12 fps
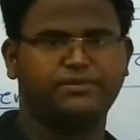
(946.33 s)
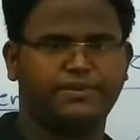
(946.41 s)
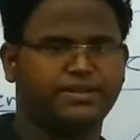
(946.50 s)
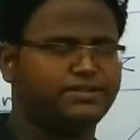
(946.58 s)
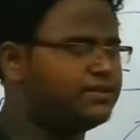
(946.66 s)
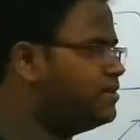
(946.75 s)

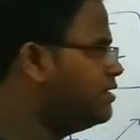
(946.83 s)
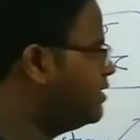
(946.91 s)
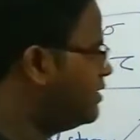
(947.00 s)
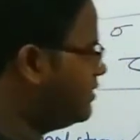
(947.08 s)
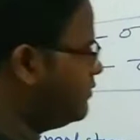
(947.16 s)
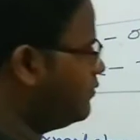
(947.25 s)
सेकेंड में पढ़ा
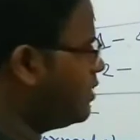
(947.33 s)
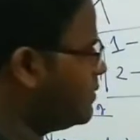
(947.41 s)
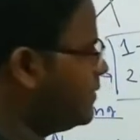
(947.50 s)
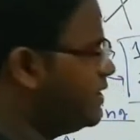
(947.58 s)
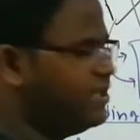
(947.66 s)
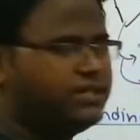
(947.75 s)
था
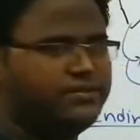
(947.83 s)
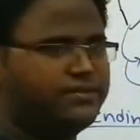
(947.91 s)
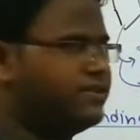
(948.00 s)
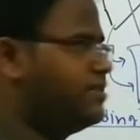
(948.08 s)
वहां पर मैंने